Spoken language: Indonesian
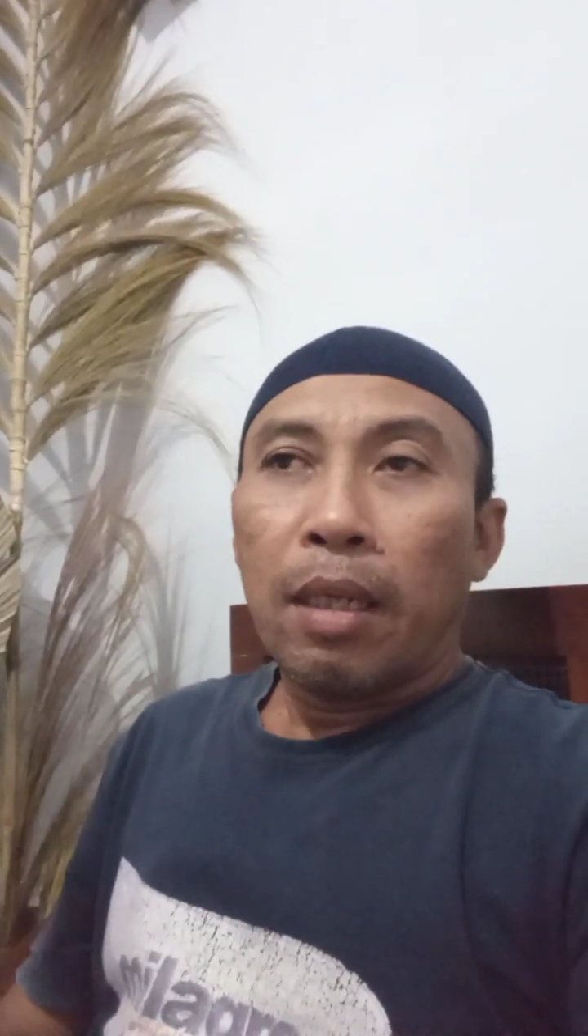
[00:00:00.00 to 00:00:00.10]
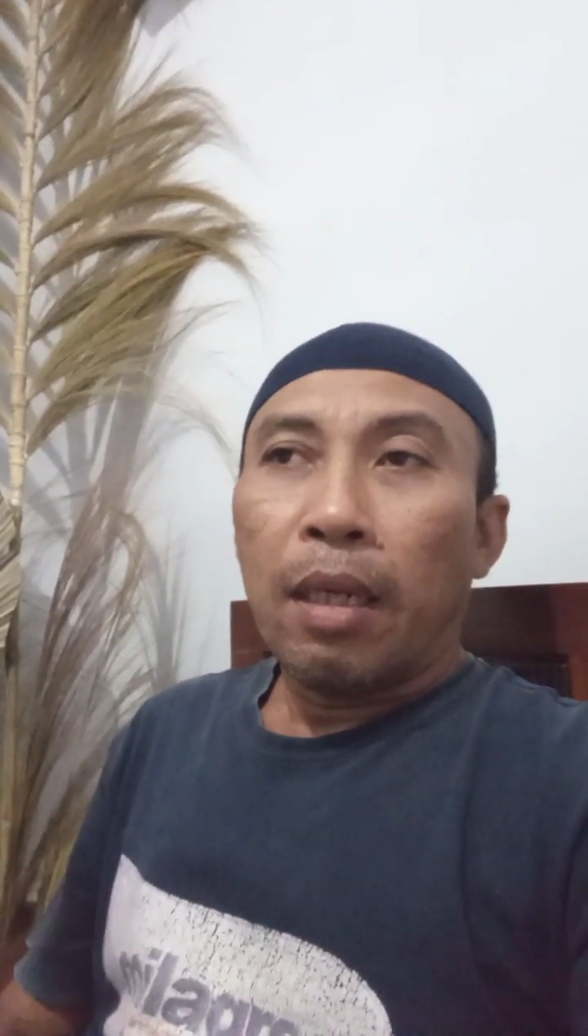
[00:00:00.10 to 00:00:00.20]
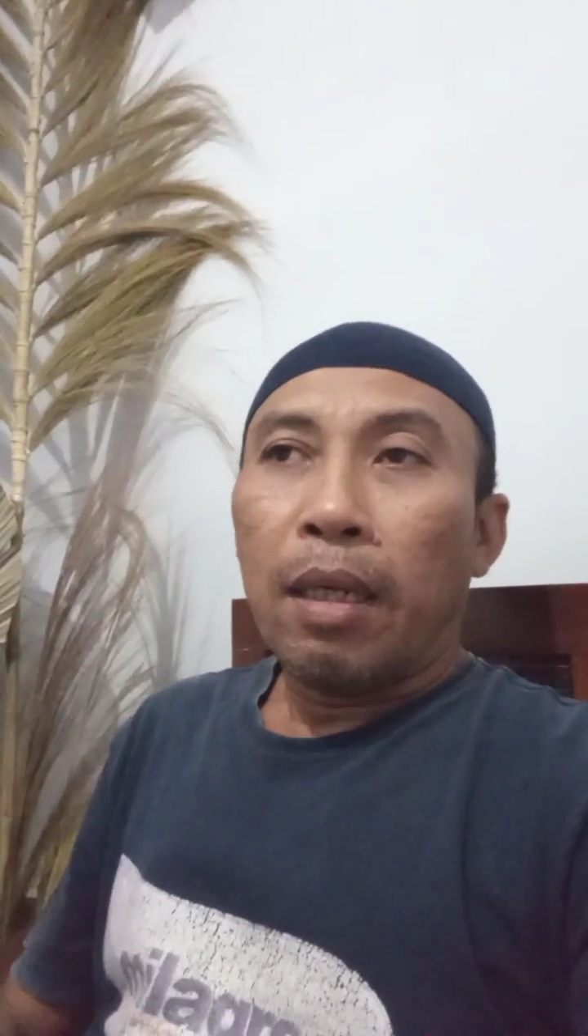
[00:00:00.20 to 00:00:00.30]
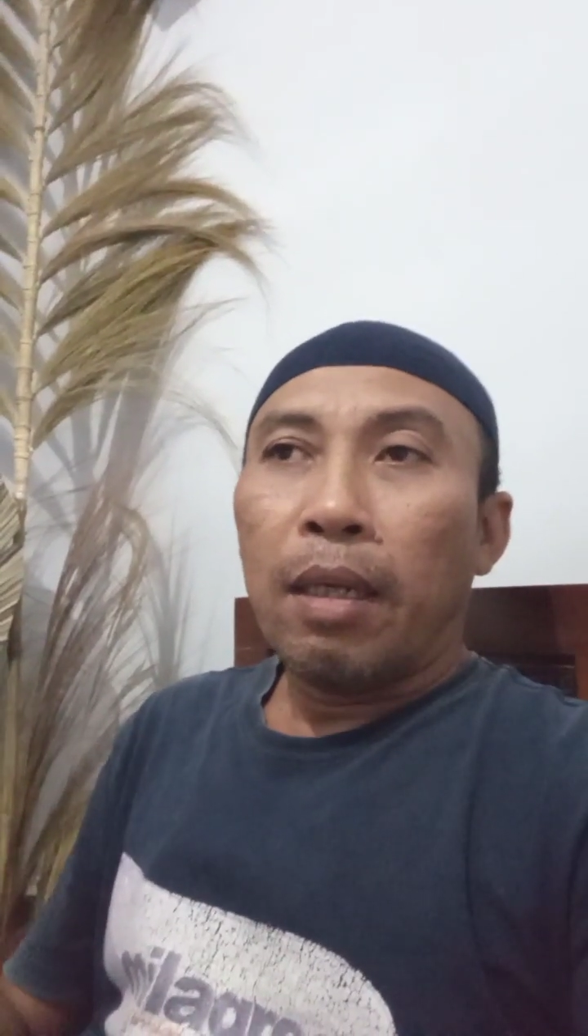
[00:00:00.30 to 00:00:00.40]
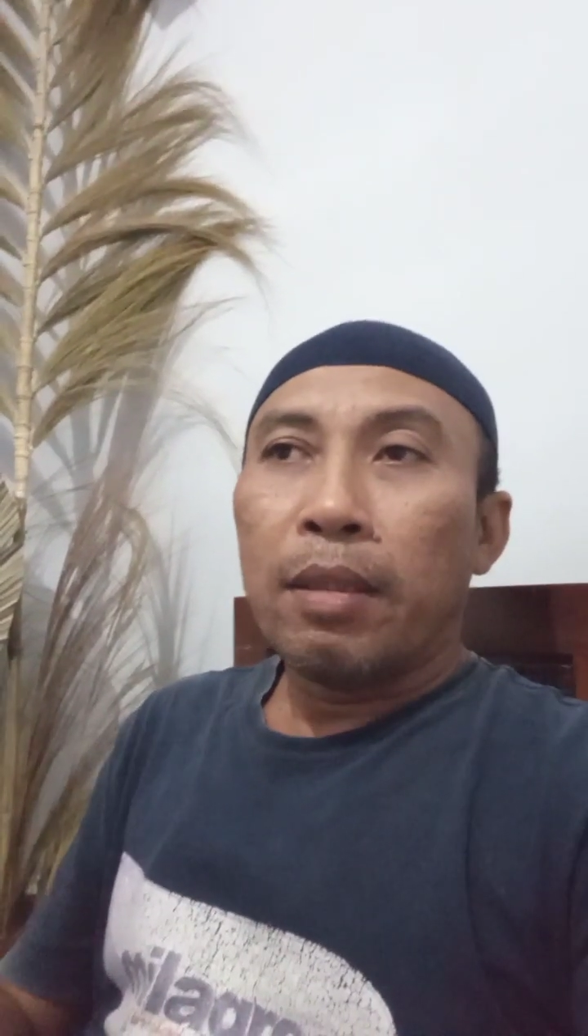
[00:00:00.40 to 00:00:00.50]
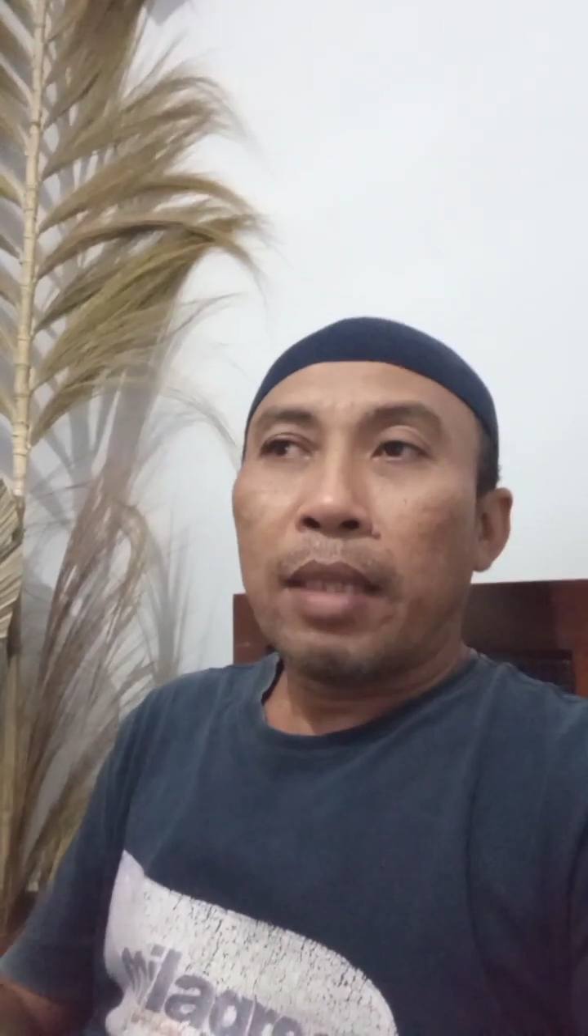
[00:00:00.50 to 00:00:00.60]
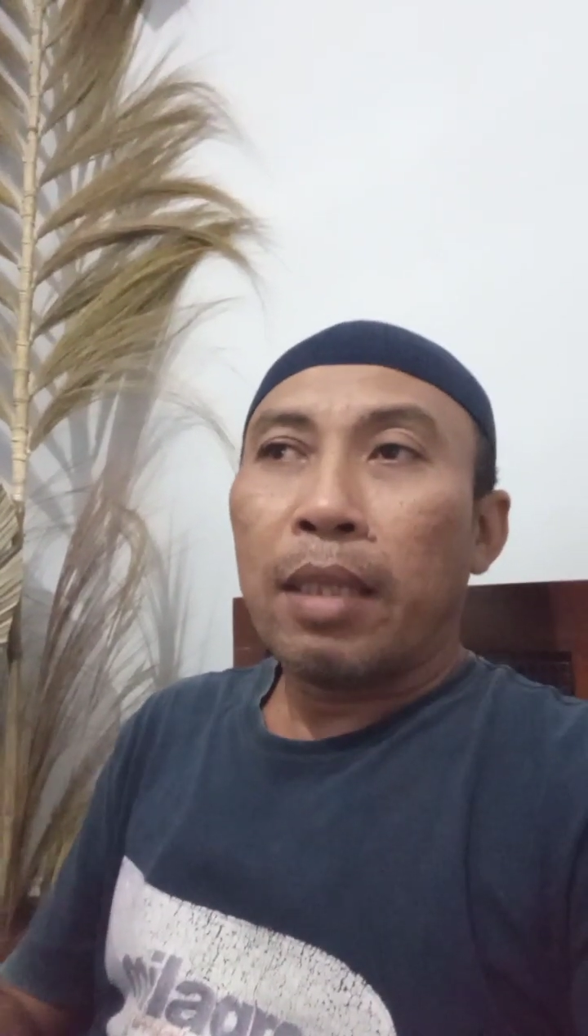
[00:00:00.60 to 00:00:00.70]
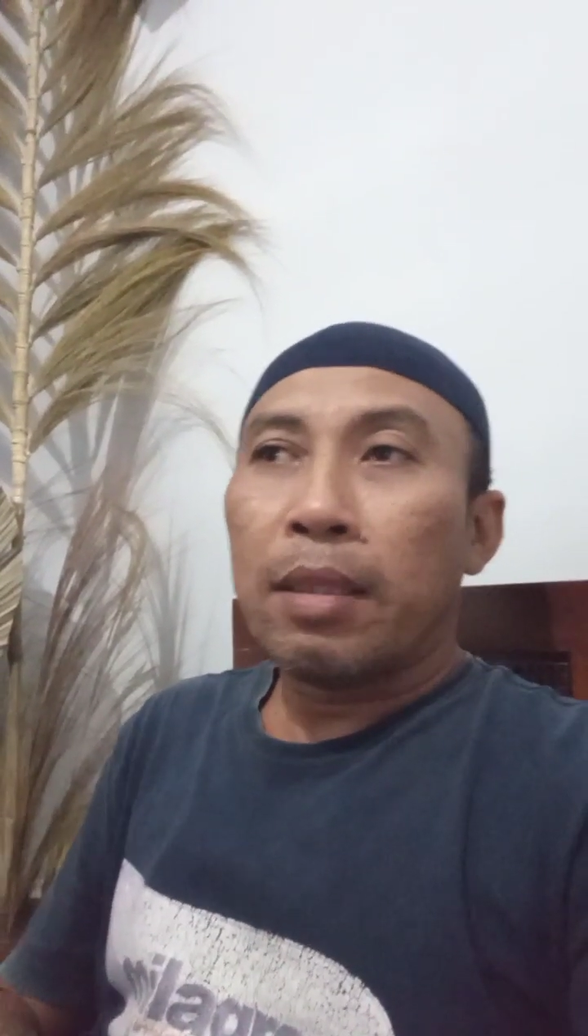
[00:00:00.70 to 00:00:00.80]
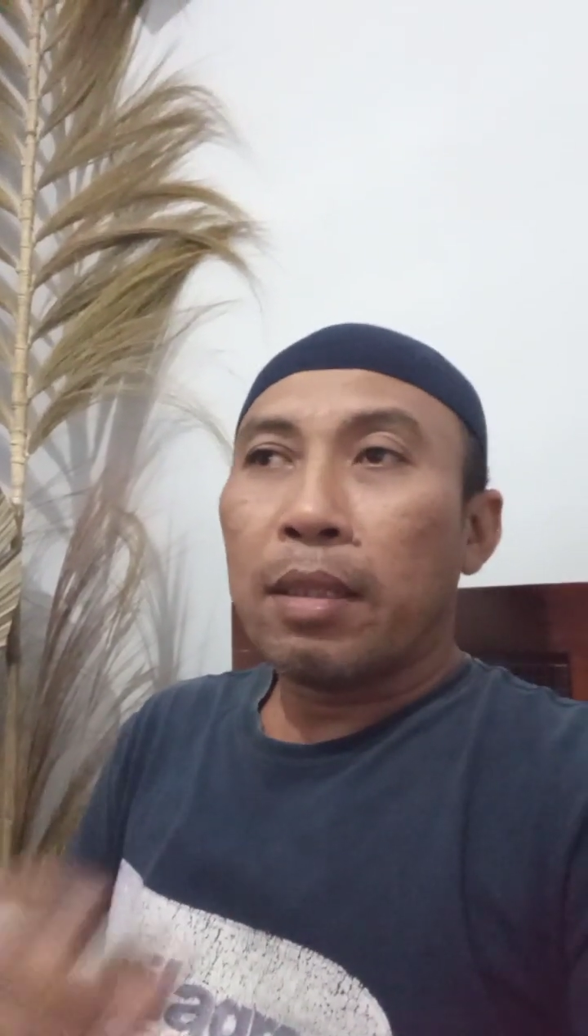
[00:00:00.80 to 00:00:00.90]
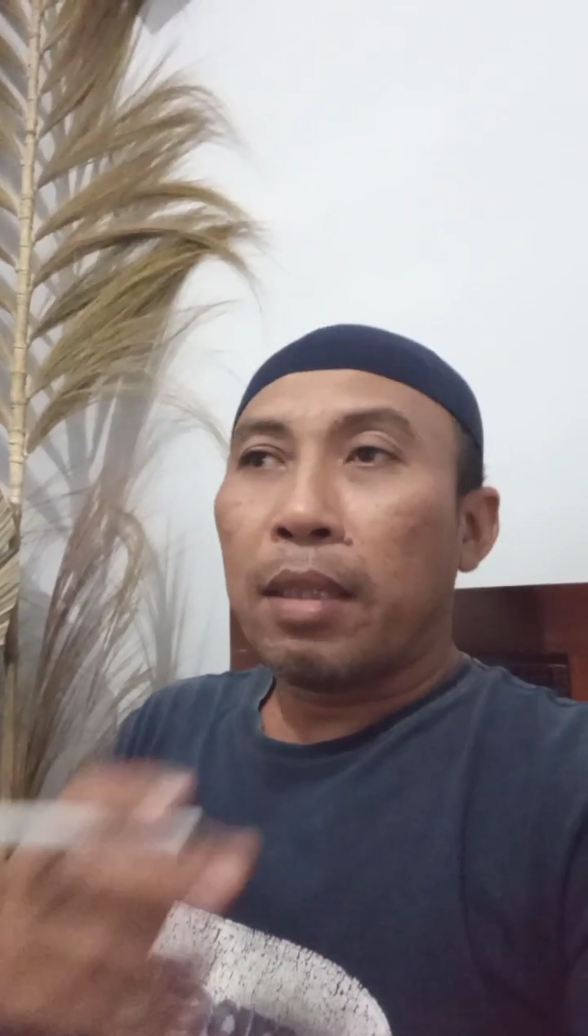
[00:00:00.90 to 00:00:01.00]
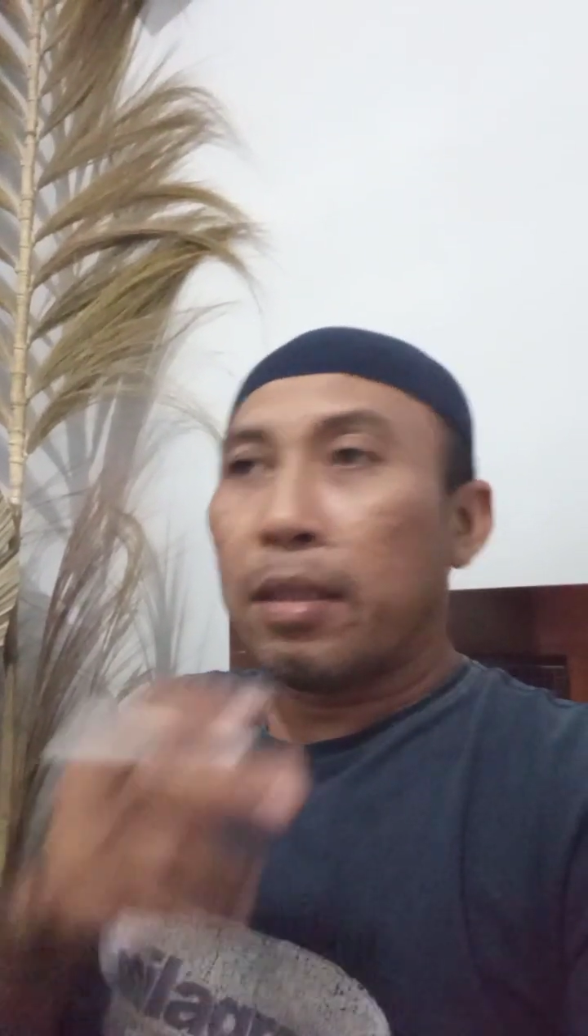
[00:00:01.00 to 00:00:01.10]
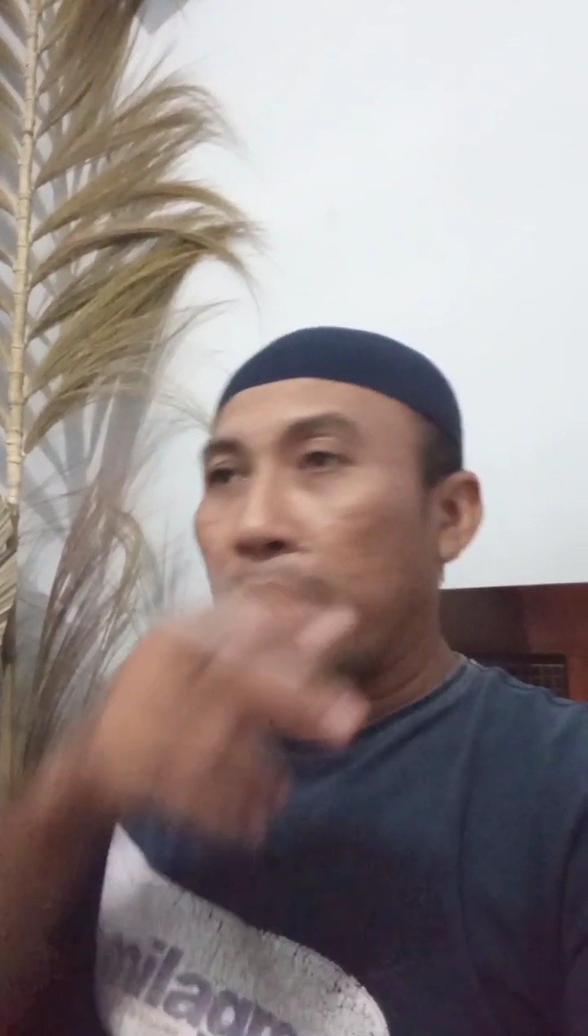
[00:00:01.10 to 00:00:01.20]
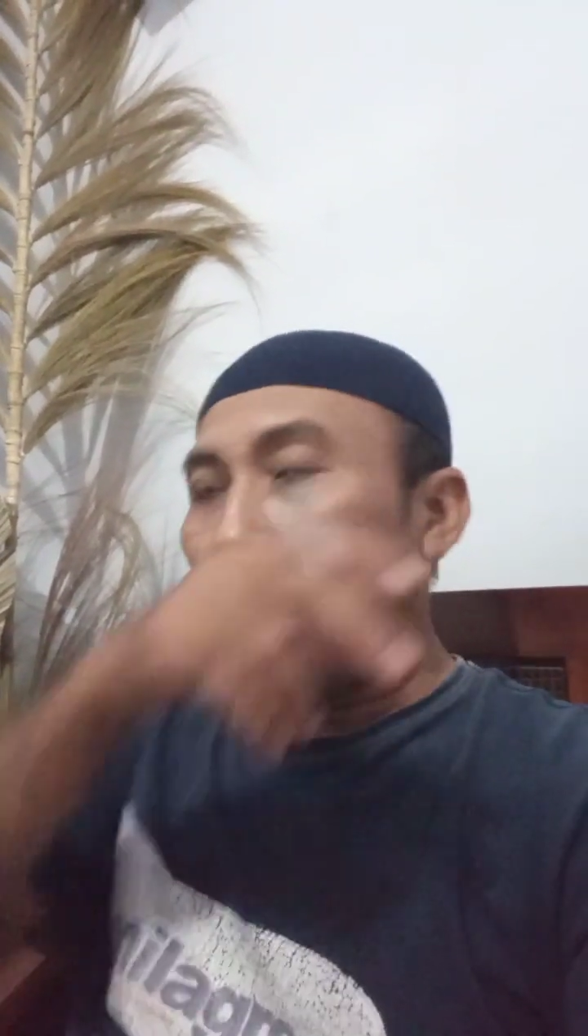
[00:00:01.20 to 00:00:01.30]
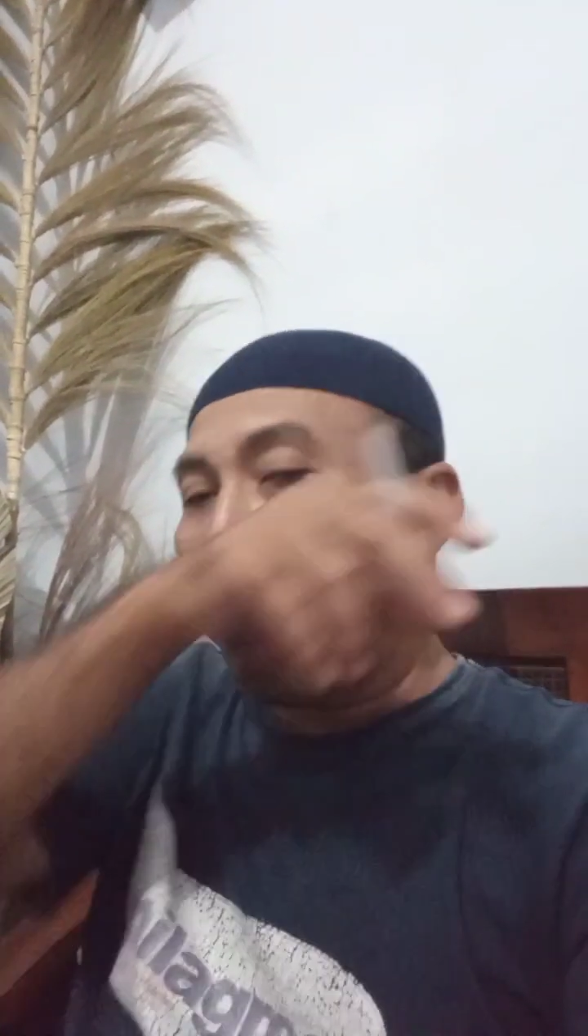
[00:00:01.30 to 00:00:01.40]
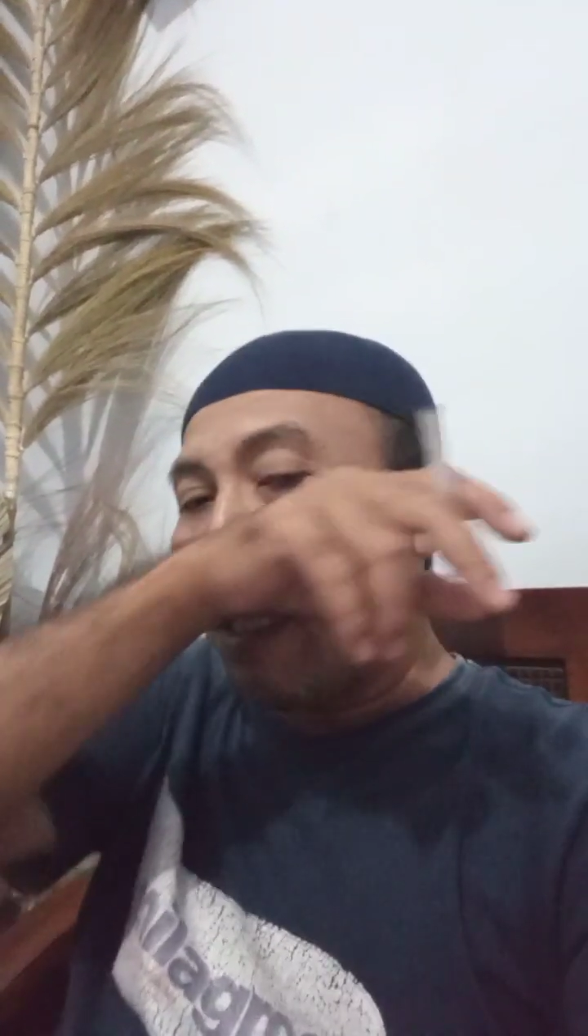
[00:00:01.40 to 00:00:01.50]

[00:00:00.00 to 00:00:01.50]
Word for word: Uh, saya sering